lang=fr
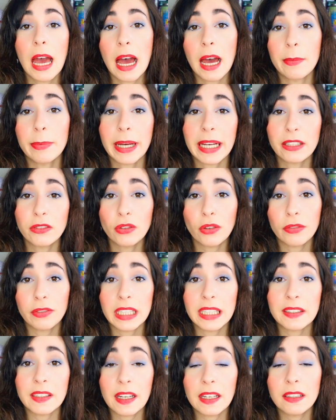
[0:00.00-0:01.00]
Après sur
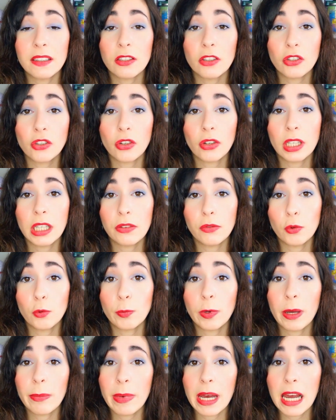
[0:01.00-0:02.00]
Vinted, j'en ai vu
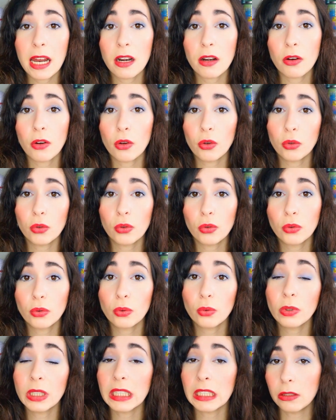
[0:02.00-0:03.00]
pas mal en
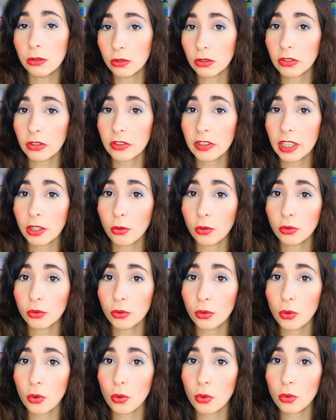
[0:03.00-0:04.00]
dessous des 250
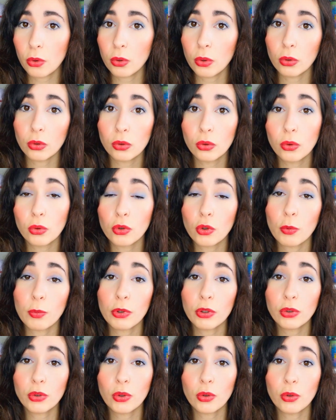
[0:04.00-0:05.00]
euros, donc je
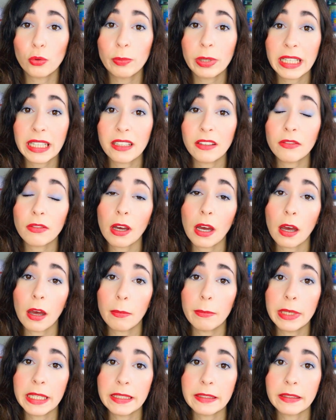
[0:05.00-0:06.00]
pense que le prix va
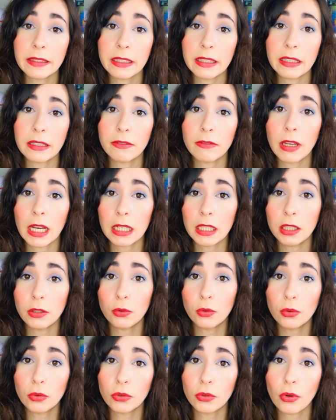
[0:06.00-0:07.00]
baisser vers les
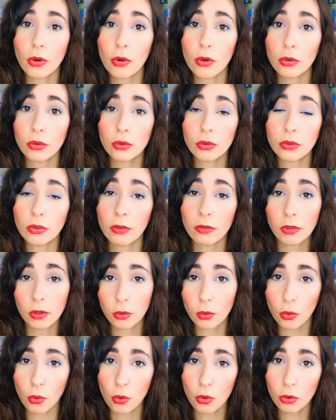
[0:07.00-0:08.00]

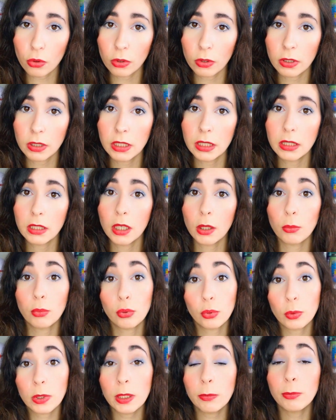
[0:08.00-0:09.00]
200-220 euros,
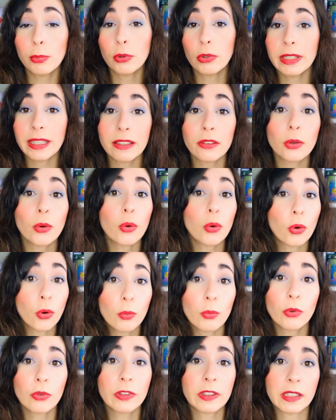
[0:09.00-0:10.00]
puis peut-être
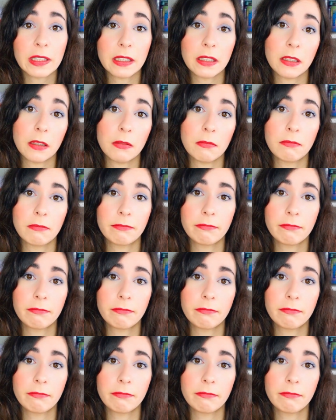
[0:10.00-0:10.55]
remonter.